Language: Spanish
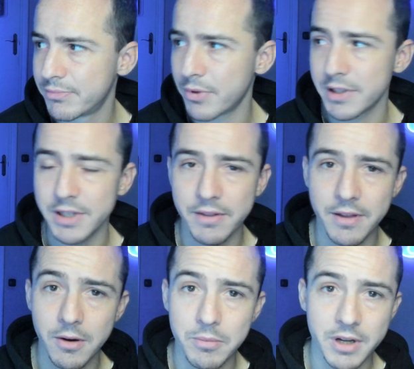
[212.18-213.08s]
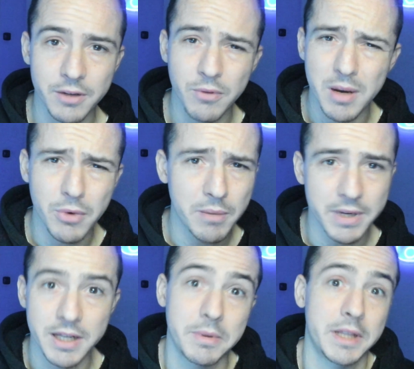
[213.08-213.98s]
por así decirlo, porque nunca mola
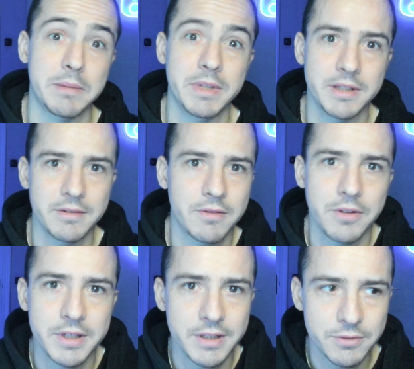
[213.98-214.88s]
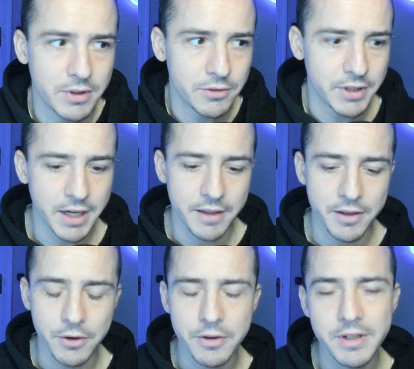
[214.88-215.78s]
perder, evidentemente, joder, es una tontería
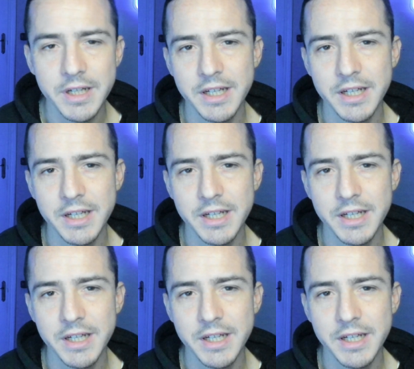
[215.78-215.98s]
decirlo, ¿no?